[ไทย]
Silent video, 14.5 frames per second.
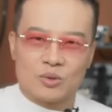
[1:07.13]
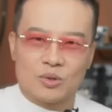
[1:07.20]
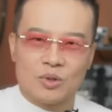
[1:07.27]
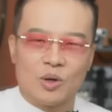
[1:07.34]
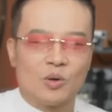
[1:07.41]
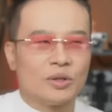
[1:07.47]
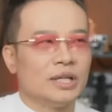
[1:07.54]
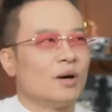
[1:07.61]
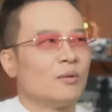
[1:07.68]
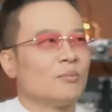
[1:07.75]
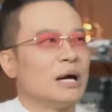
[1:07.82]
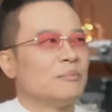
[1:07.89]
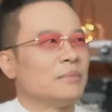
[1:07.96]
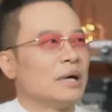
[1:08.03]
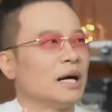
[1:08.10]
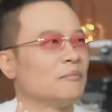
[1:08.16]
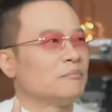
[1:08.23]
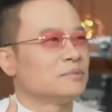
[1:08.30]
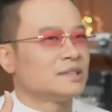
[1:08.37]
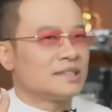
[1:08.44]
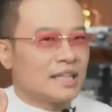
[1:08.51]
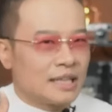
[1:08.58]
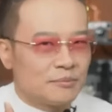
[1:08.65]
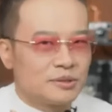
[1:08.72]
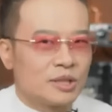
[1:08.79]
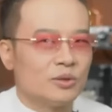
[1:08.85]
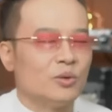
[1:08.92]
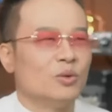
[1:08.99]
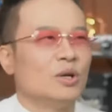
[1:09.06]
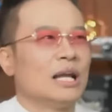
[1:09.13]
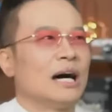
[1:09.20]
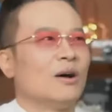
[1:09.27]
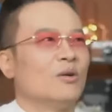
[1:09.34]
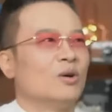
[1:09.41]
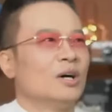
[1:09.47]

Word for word: โลกนี้ออกแบบมาสนับสนุนเรา